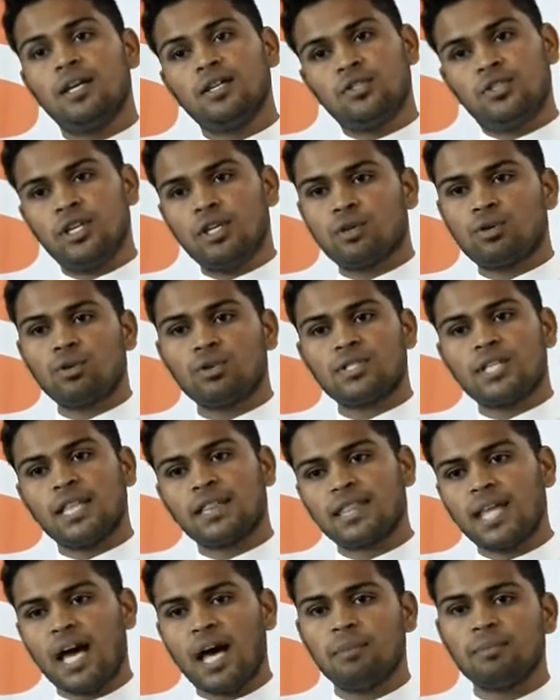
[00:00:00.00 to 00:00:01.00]
जिनको
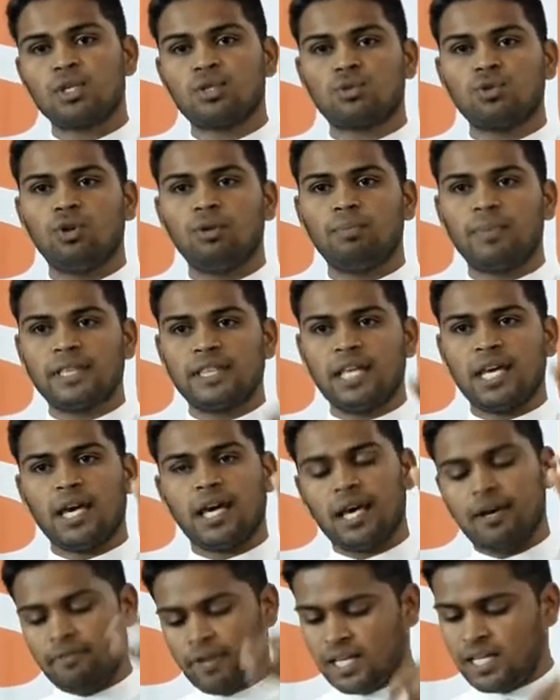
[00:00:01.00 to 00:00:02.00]
सत्ता हम सौंपते
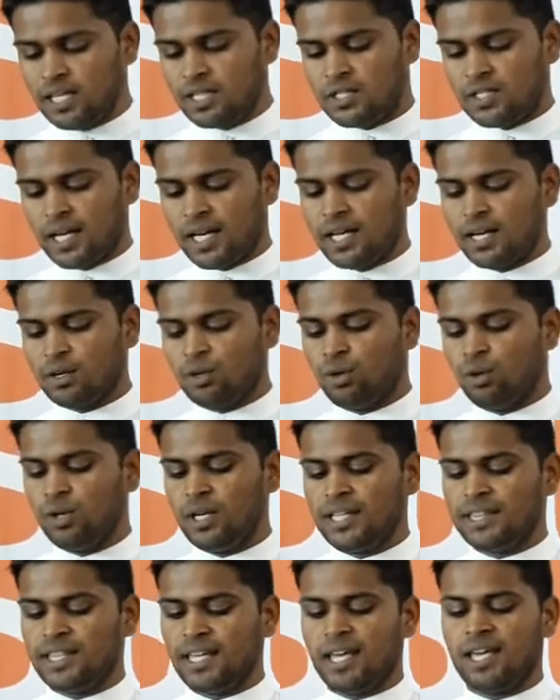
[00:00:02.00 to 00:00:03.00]
हैं वहीं जहर
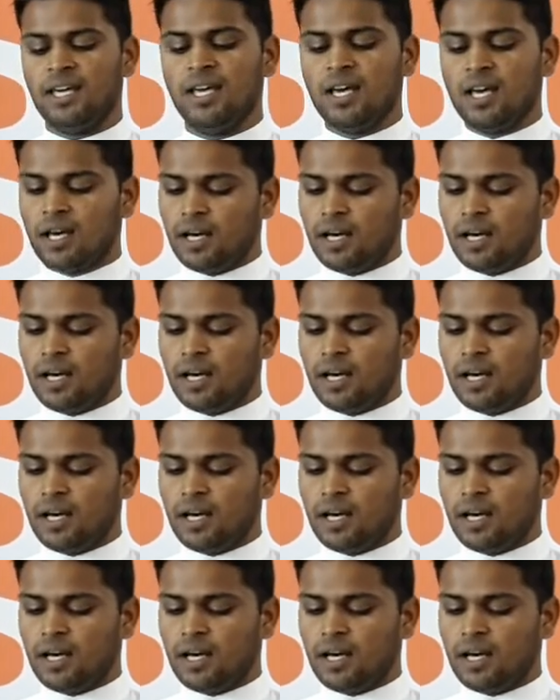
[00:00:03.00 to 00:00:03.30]
घोलते